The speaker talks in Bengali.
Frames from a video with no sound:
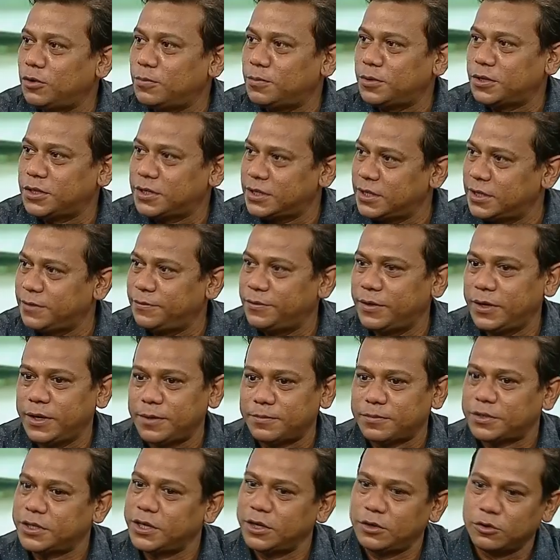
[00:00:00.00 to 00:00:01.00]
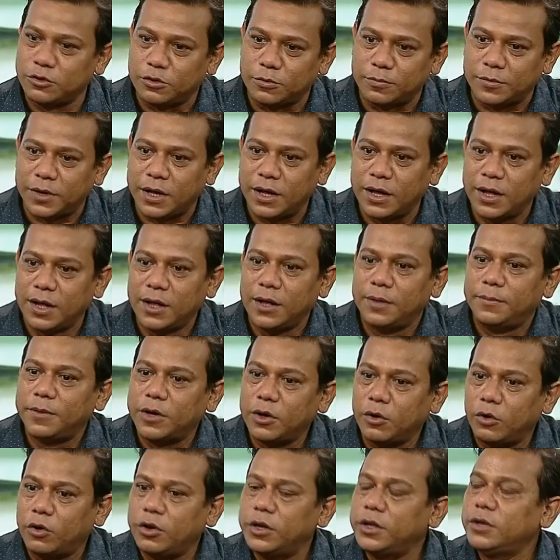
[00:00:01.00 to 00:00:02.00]
গল্পটা সেরে ফেললাম সেরকম না
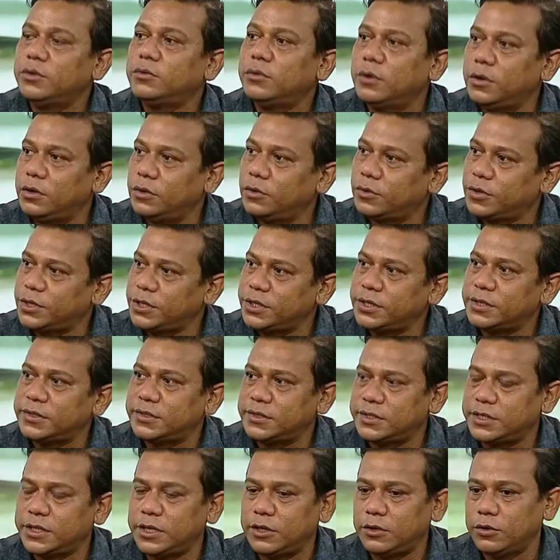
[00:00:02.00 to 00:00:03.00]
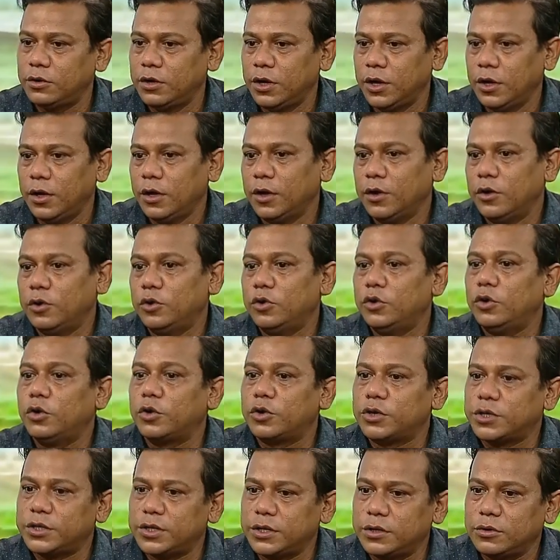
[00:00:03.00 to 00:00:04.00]
মানে অনেকগুলো লোকেশনস ছিল ওই
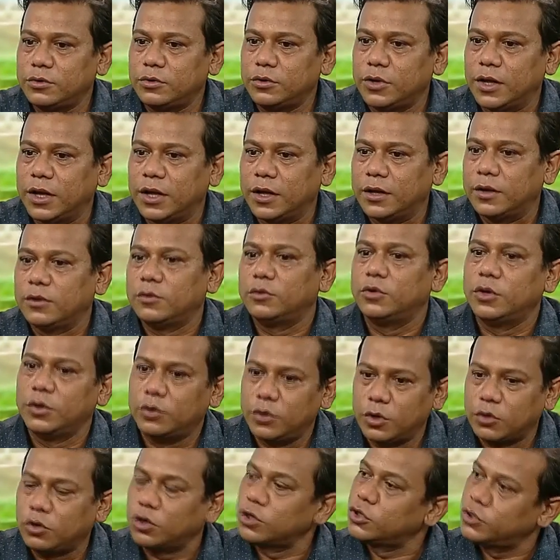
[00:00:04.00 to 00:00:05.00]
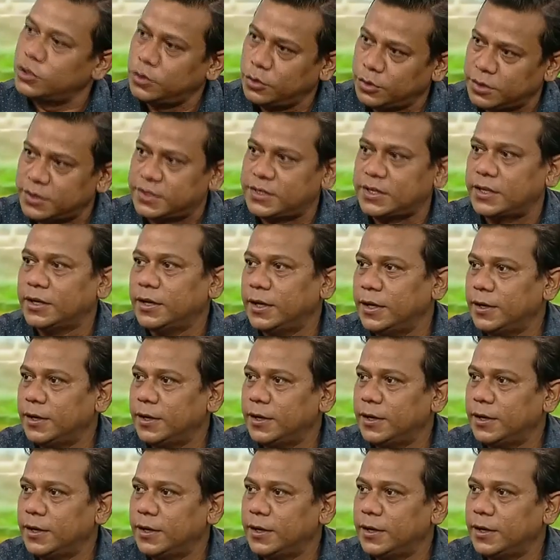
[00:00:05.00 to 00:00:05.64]
লোকেশনগুলায় ঘুরে ঘুরে কষ্ট হয়েছে